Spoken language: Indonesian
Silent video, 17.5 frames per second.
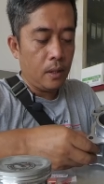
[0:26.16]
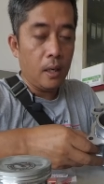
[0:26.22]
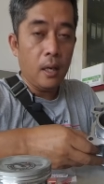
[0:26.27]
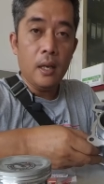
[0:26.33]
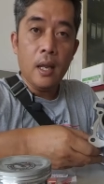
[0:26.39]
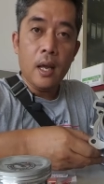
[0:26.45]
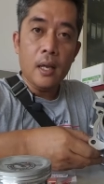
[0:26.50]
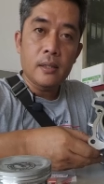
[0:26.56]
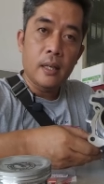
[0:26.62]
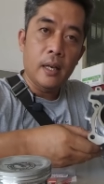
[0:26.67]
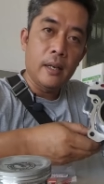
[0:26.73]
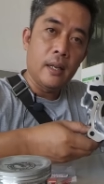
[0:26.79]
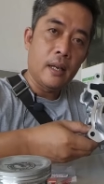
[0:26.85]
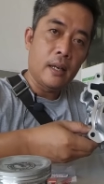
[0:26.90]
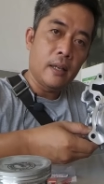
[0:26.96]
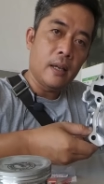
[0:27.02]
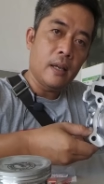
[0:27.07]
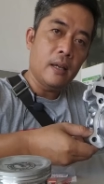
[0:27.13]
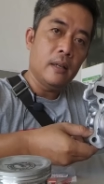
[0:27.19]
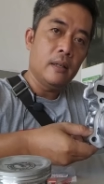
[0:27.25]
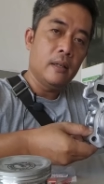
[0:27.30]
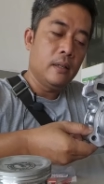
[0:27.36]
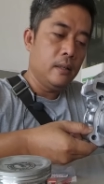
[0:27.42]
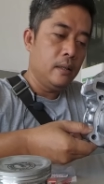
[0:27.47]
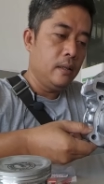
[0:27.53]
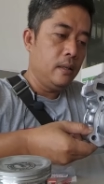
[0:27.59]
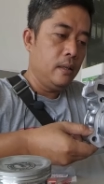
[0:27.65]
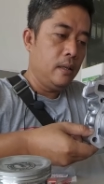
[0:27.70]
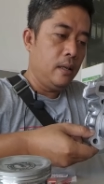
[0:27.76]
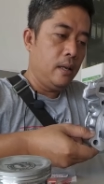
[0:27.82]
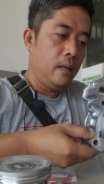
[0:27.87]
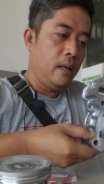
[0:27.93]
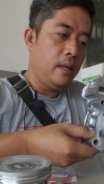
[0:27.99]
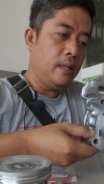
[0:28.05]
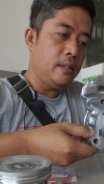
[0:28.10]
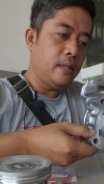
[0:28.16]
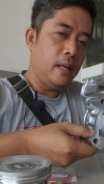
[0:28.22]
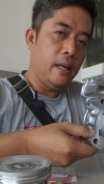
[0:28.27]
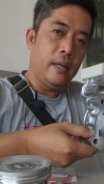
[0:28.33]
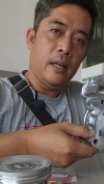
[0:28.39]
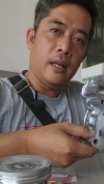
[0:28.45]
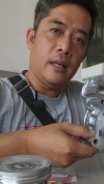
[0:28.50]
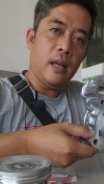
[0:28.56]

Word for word: Ini dia silindernya, ini silinder